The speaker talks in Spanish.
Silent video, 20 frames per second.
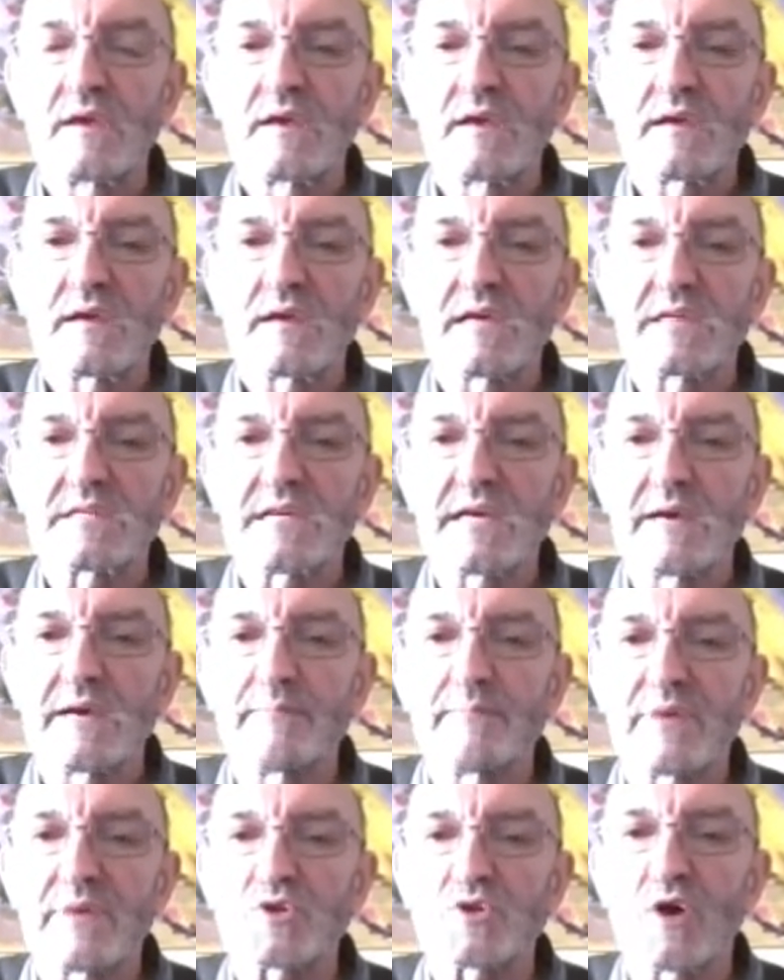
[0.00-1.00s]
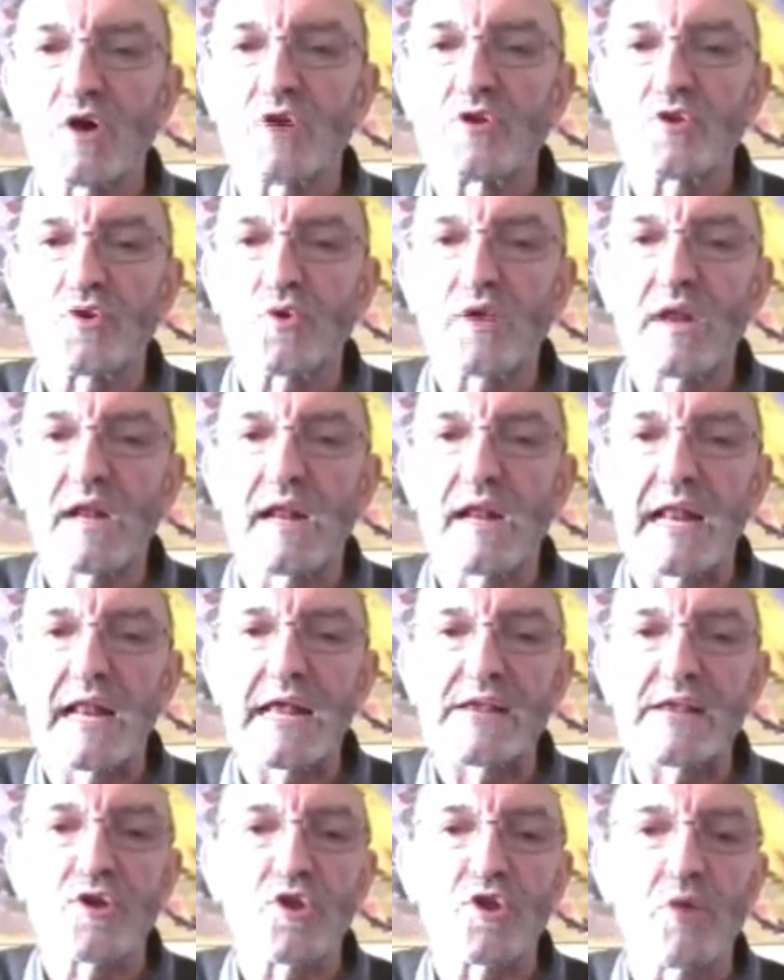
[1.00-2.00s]
que se empezó a construir en el
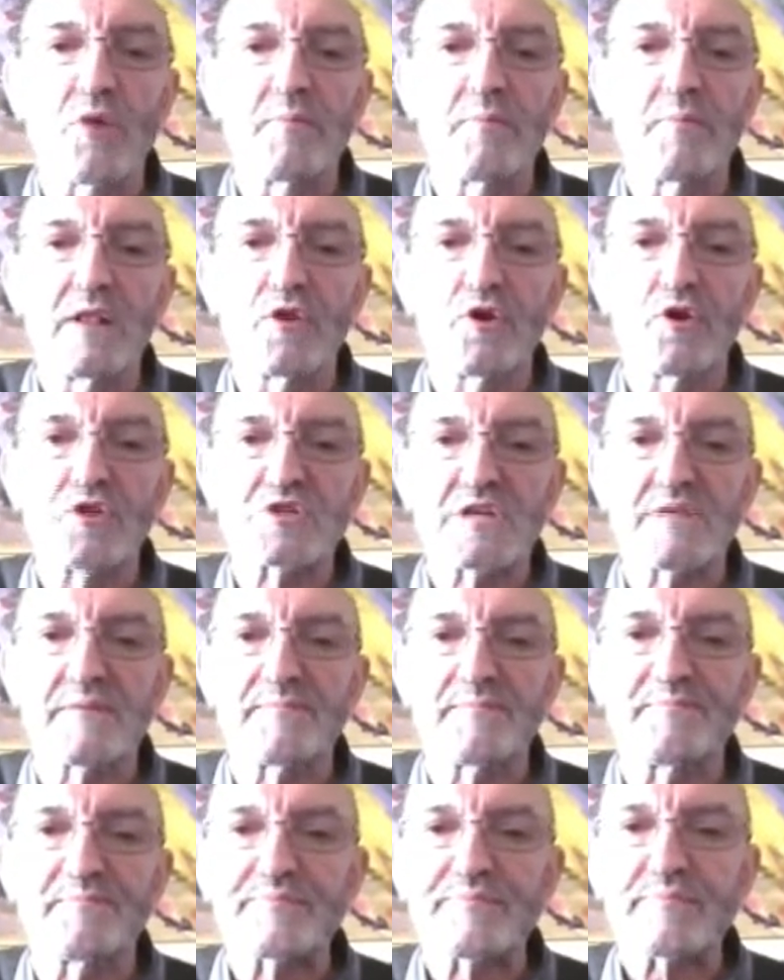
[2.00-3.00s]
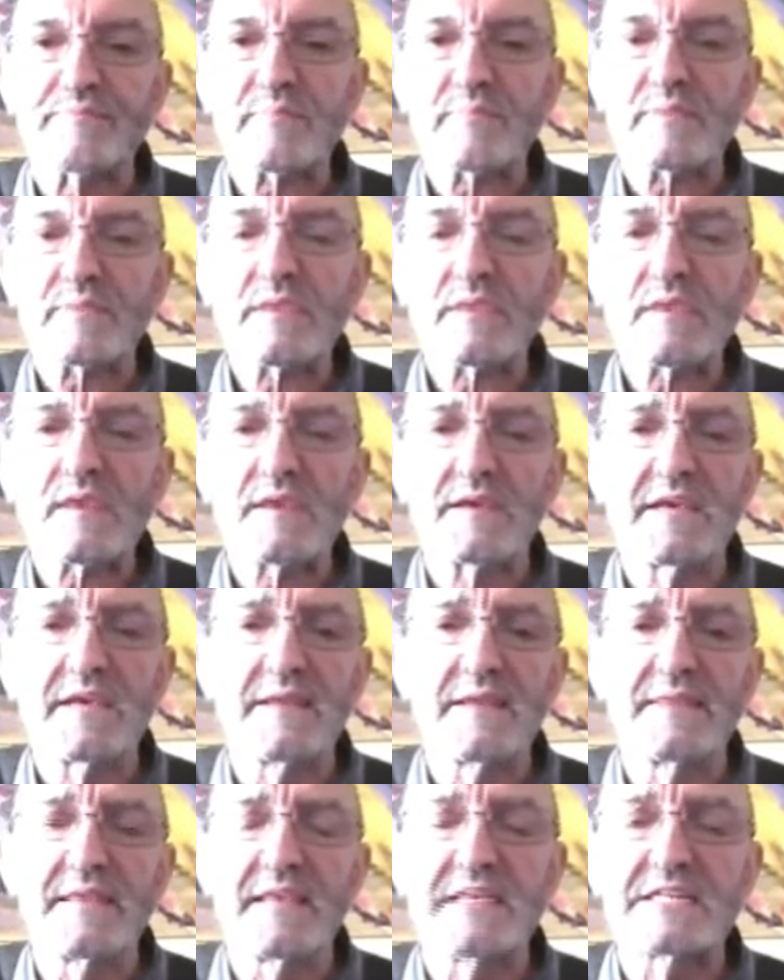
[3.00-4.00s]
año 2012 y
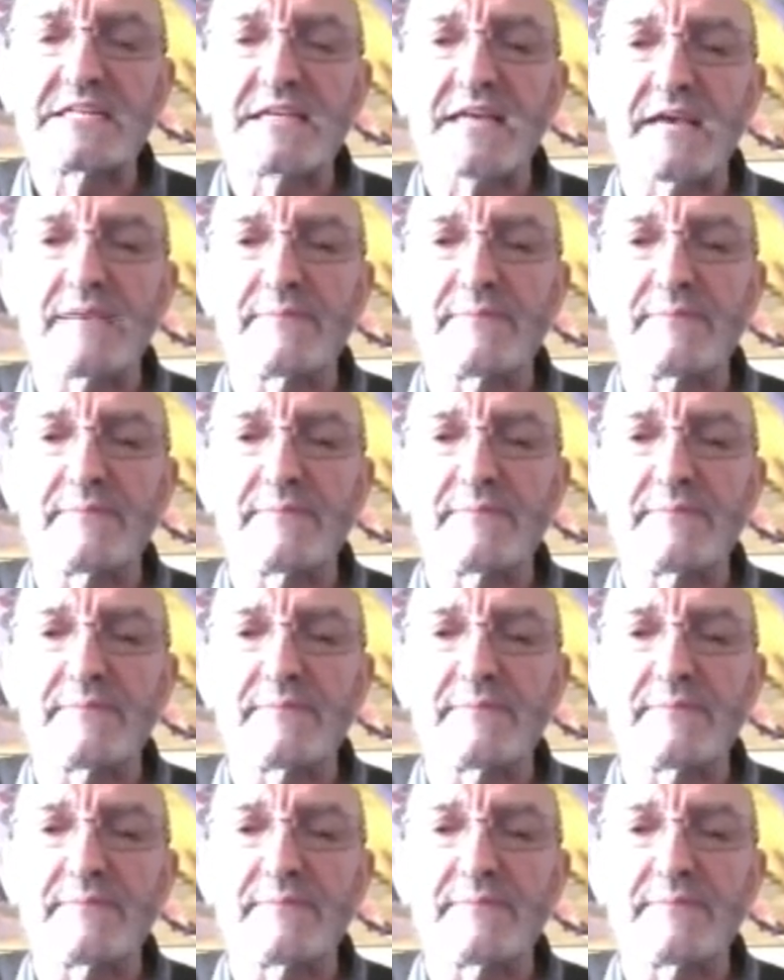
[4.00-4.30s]
en 16